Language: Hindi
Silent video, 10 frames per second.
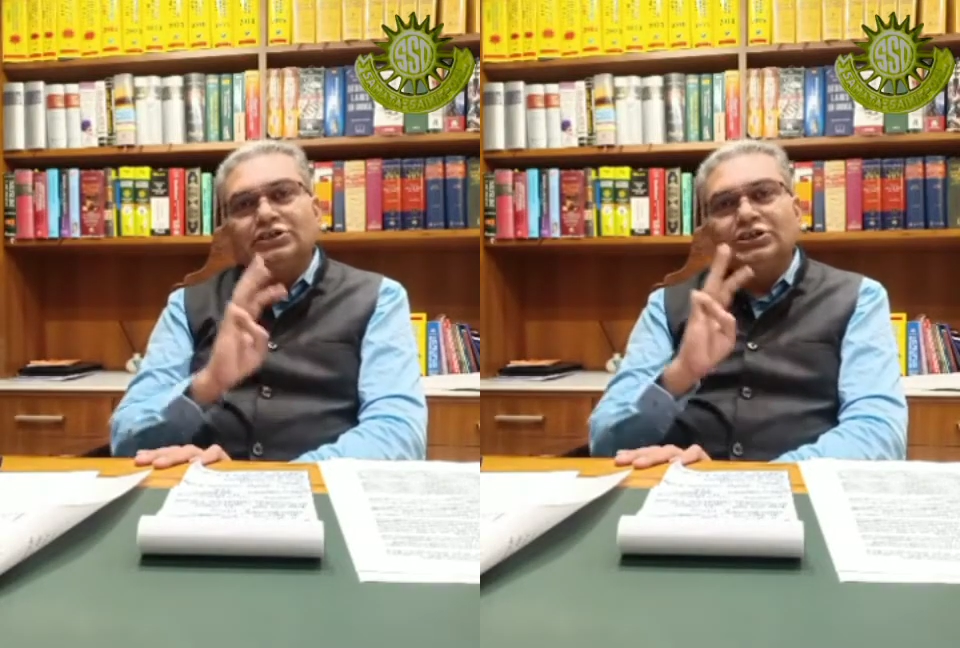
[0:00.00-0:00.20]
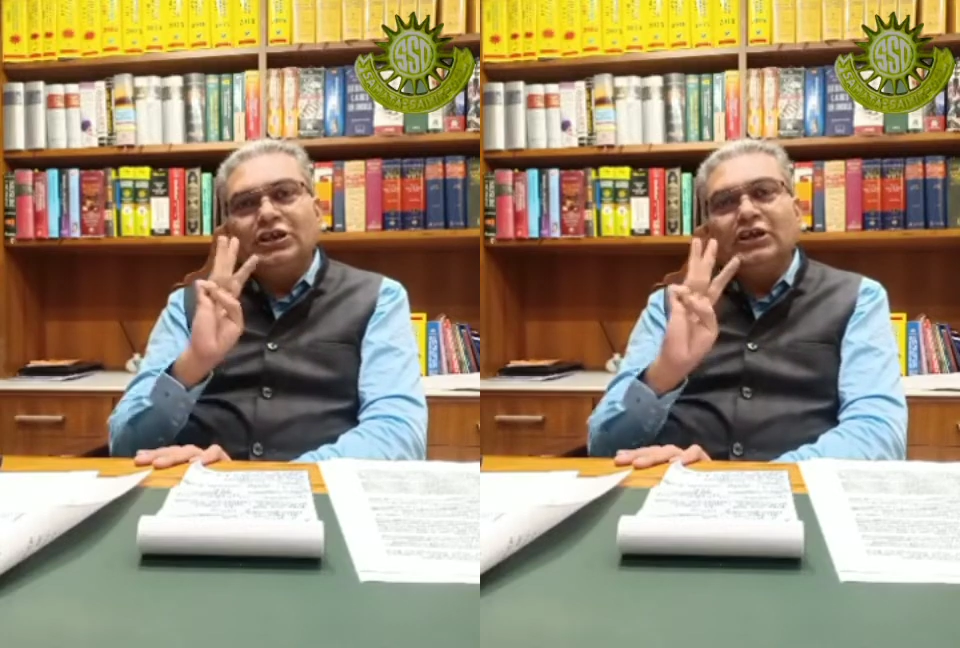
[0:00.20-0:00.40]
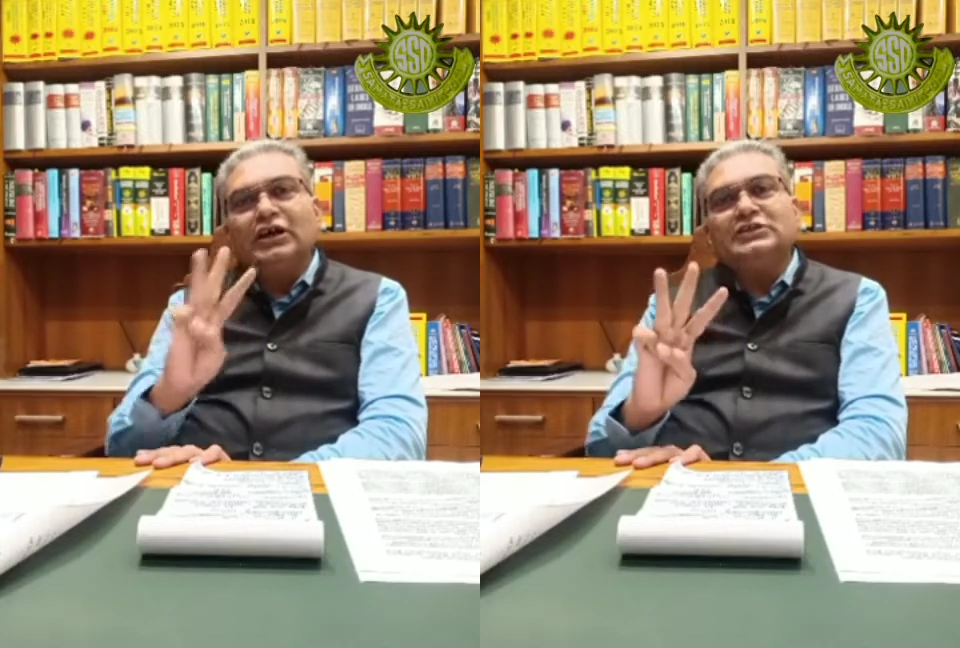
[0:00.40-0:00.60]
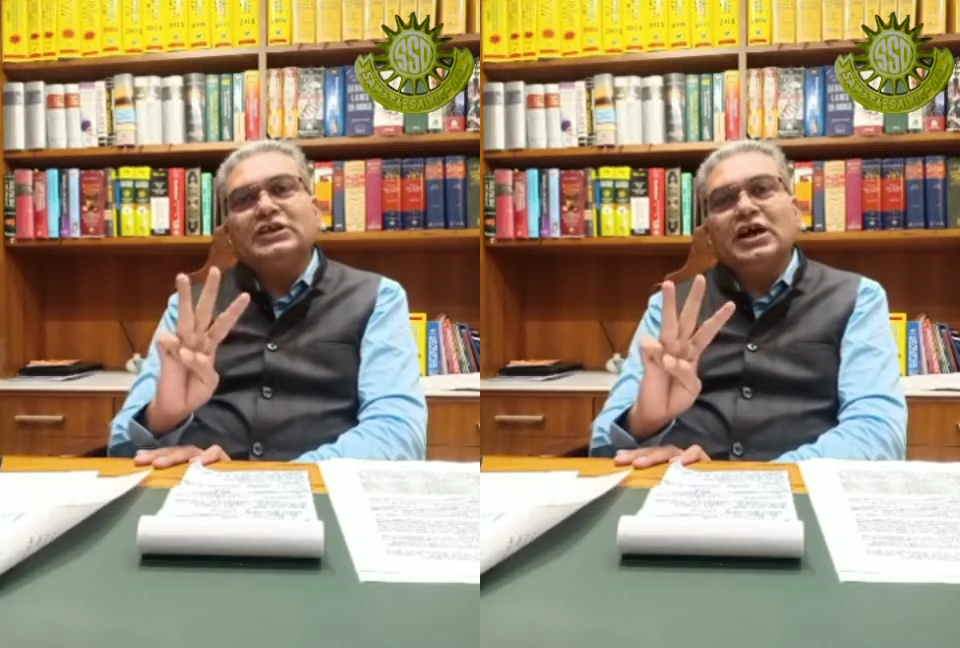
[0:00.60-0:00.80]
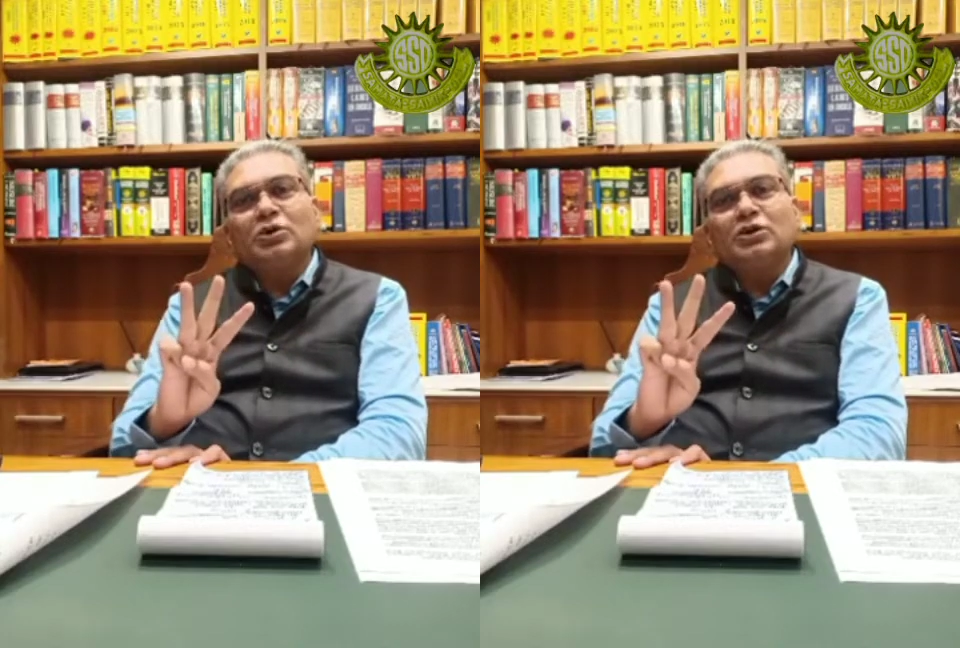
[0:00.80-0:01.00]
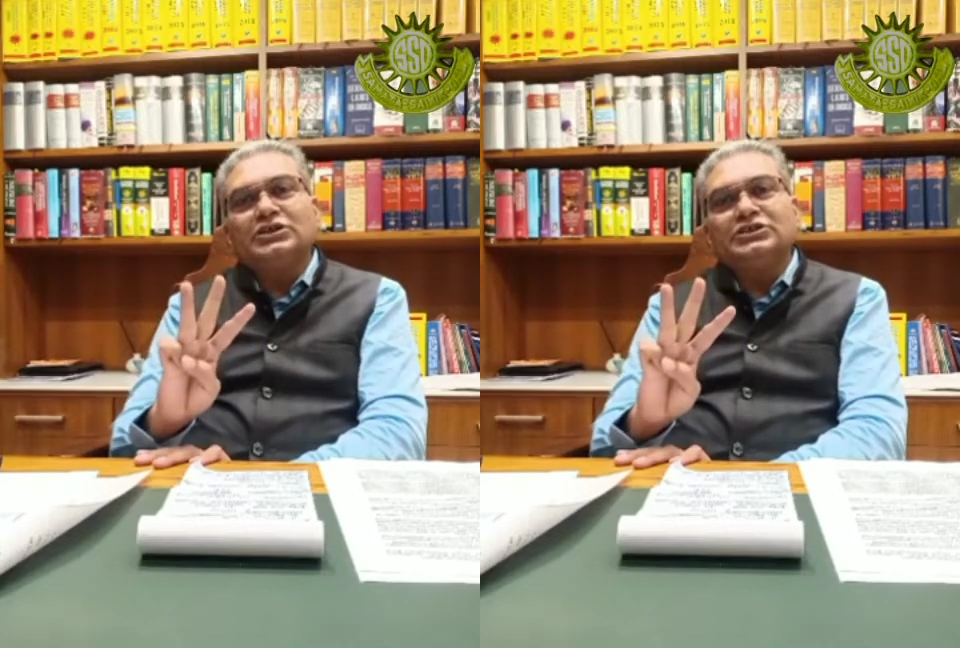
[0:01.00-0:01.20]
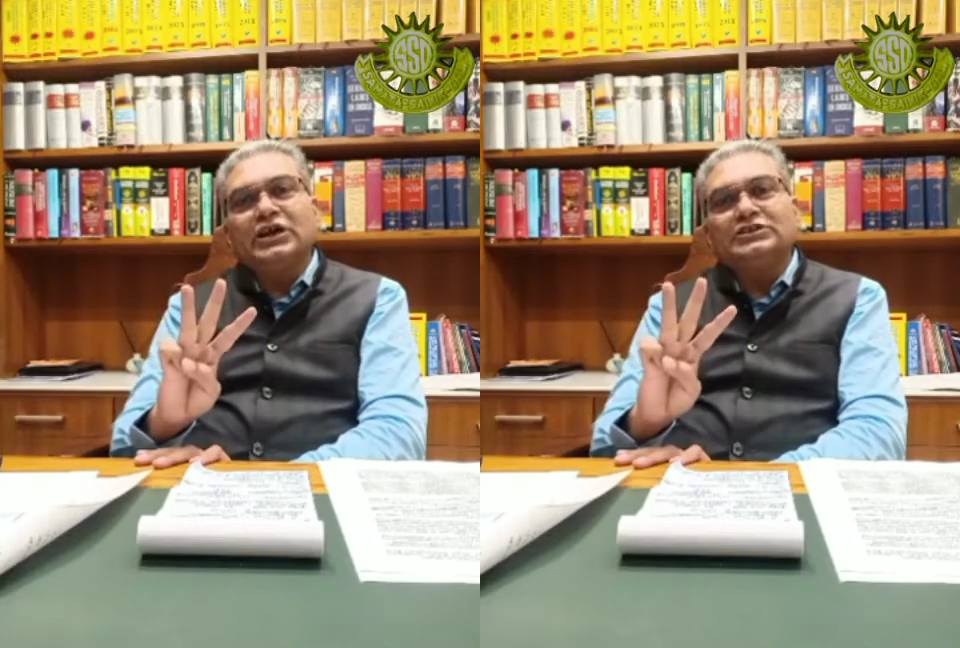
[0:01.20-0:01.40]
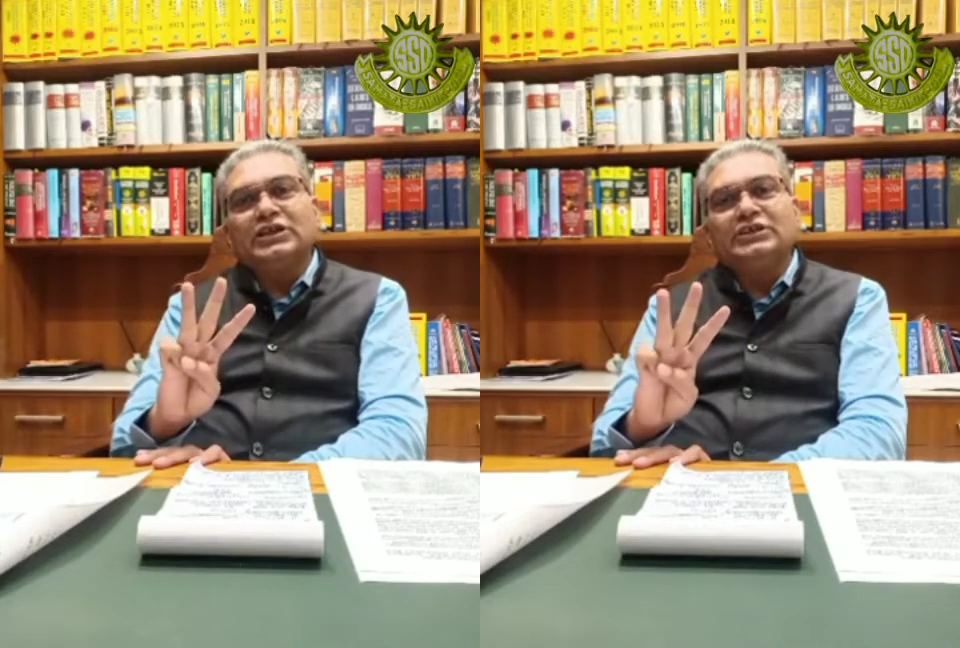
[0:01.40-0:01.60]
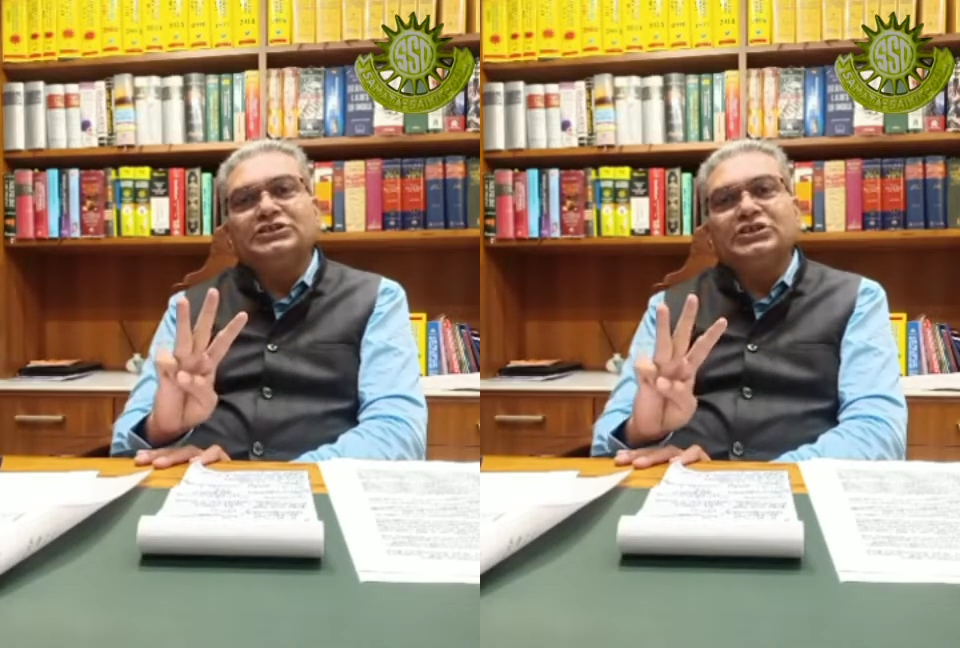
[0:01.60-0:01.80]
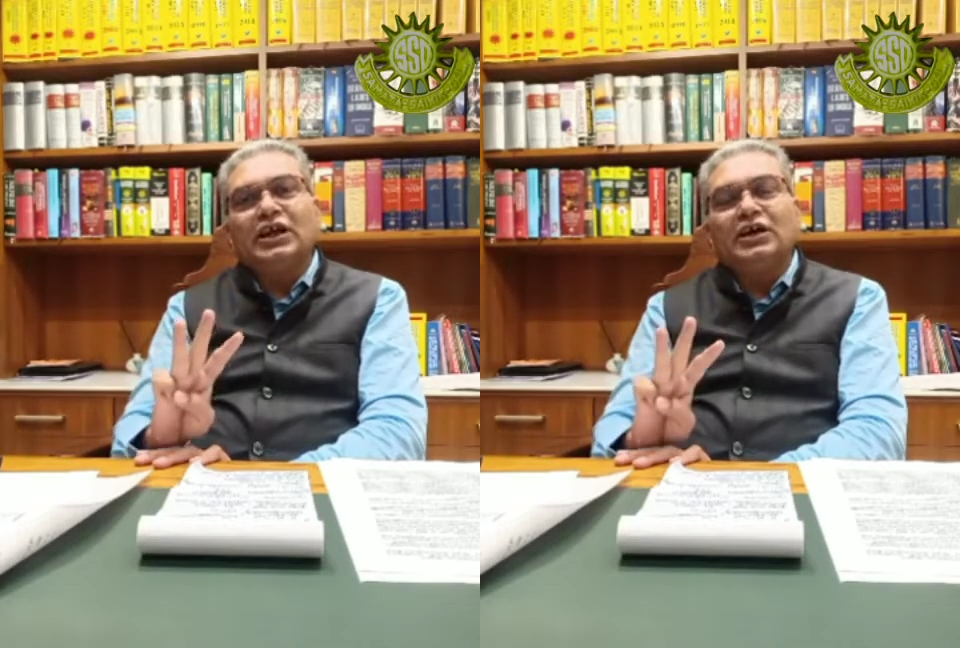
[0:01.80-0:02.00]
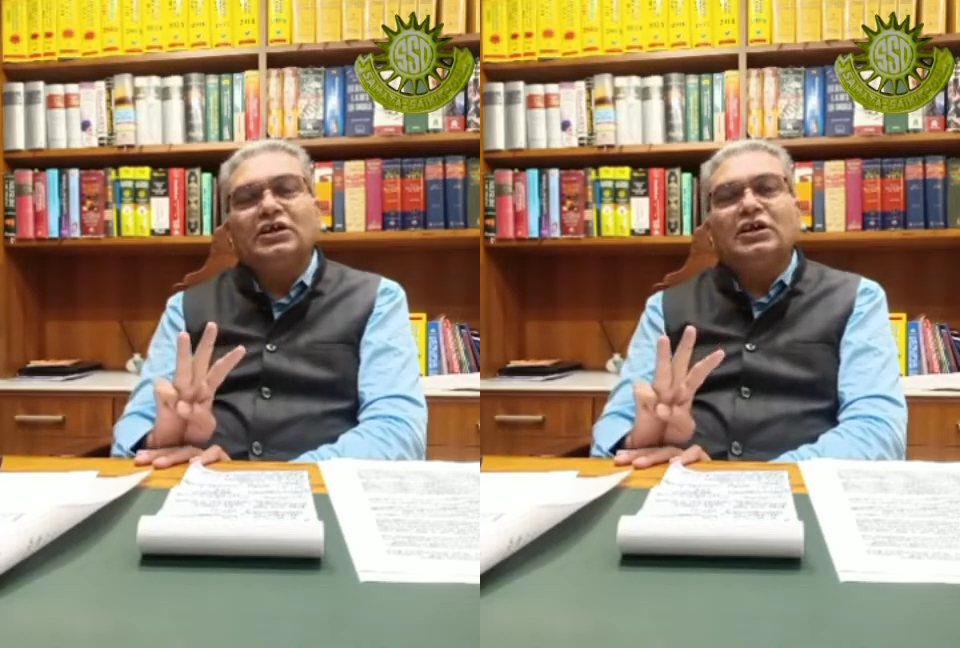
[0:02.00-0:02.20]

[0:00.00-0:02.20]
तीन हथियारों के साथ चला